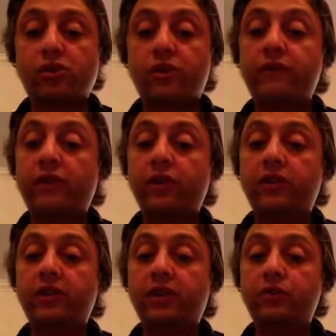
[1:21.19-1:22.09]

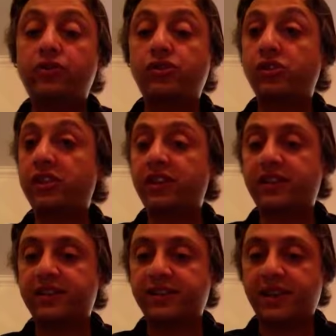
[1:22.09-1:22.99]
coinvolte nell'uccisione dei
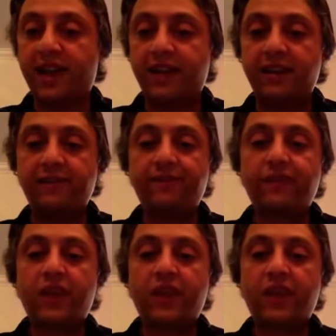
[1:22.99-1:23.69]
cristiani,